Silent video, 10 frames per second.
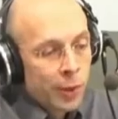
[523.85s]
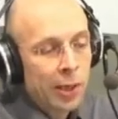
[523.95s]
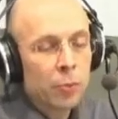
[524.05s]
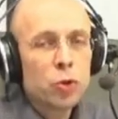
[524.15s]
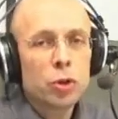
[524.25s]

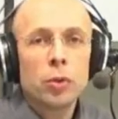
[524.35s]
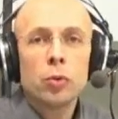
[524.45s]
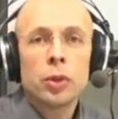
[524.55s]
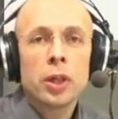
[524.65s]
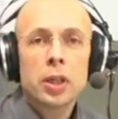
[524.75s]
потому что
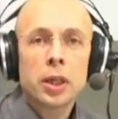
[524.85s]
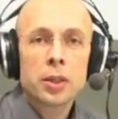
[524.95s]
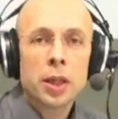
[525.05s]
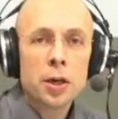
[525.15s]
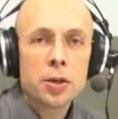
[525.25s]
у нас так
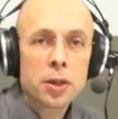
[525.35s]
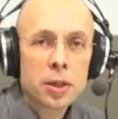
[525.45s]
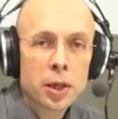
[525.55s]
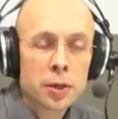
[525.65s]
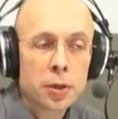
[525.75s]
исторически
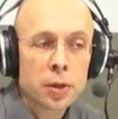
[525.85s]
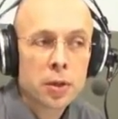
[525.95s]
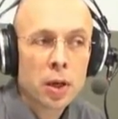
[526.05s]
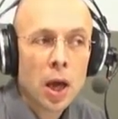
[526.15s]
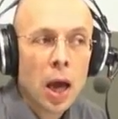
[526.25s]
сложилось.